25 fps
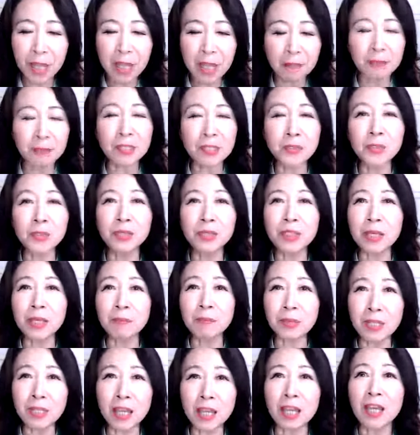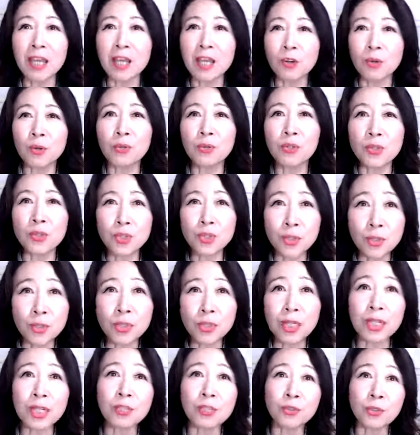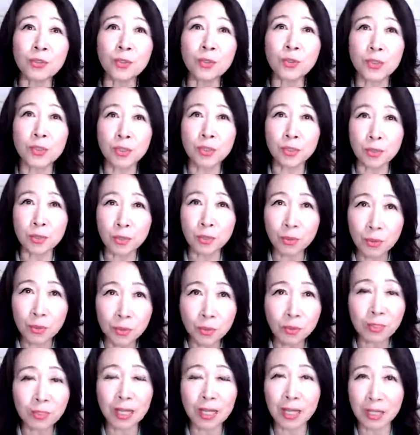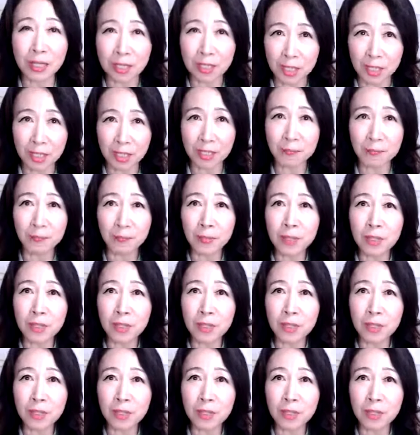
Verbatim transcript: まあ、そういった意味で、この習慣というのはすごく大事。